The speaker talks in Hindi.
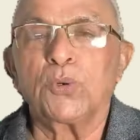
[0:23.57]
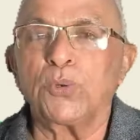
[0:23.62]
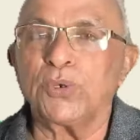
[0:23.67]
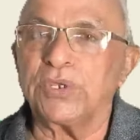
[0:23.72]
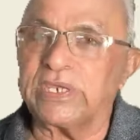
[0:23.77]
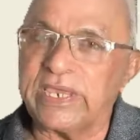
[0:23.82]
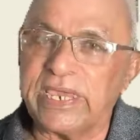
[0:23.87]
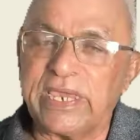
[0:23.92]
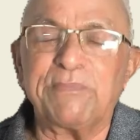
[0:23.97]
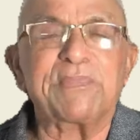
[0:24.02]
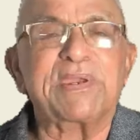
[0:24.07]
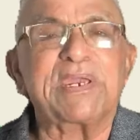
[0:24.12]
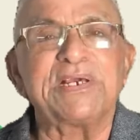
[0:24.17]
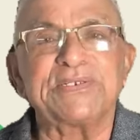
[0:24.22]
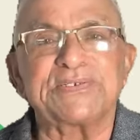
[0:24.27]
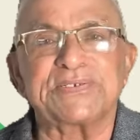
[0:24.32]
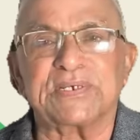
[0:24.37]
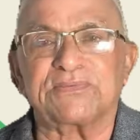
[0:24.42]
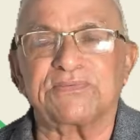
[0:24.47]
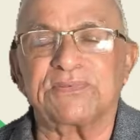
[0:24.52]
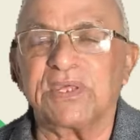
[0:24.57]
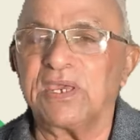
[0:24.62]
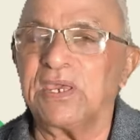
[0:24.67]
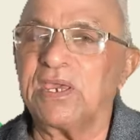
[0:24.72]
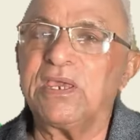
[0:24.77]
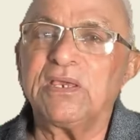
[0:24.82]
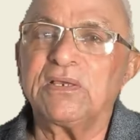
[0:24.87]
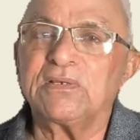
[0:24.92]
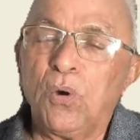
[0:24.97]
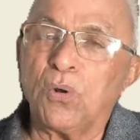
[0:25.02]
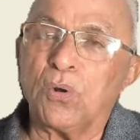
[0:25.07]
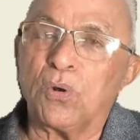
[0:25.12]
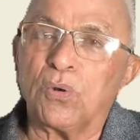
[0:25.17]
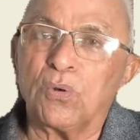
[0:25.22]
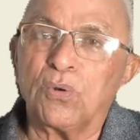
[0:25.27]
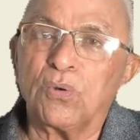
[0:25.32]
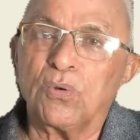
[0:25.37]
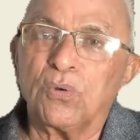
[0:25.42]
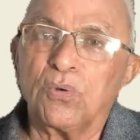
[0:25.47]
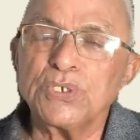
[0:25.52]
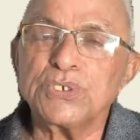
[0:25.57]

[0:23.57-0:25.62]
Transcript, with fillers: कोई गेम खेल सकते हैं और